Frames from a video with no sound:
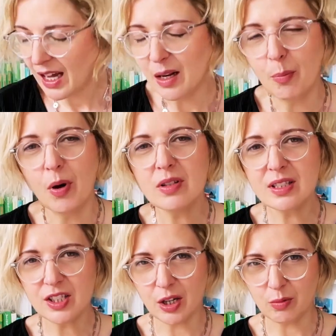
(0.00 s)
ale
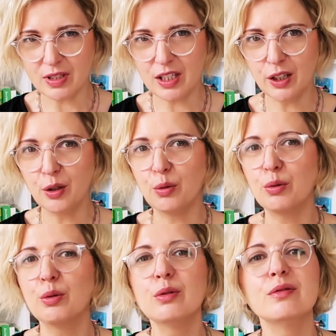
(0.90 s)
postrzał z jego
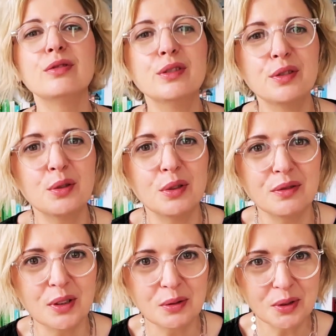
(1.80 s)
łuku
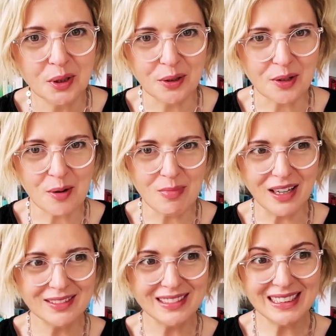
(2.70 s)
wywoływał
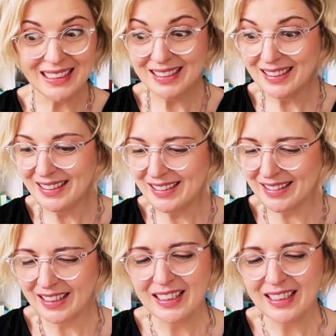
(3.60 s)
chorobę. Mhm.